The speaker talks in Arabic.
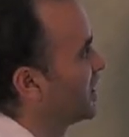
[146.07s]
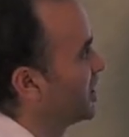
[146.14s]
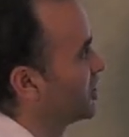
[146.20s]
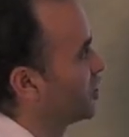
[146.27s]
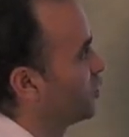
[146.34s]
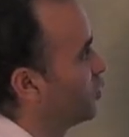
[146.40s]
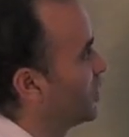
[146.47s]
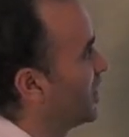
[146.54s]

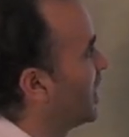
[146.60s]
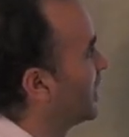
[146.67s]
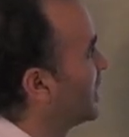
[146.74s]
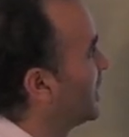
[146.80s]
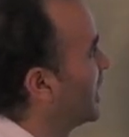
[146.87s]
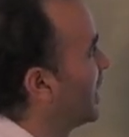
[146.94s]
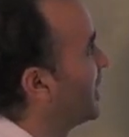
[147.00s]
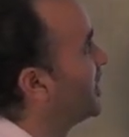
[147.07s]
إذا هنا
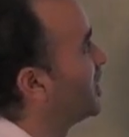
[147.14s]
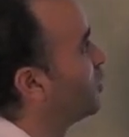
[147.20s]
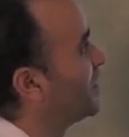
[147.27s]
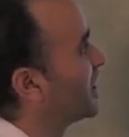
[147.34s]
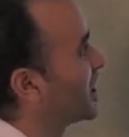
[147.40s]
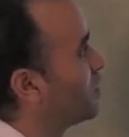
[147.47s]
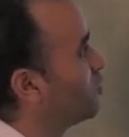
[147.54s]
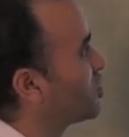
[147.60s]
أن
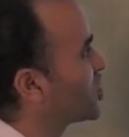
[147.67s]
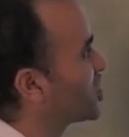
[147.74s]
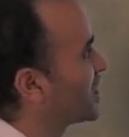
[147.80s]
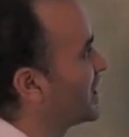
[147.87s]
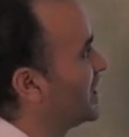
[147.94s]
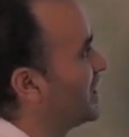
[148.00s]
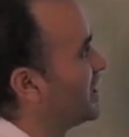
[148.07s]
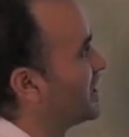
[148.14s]
هناك
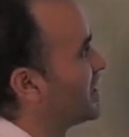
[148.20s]
مشكل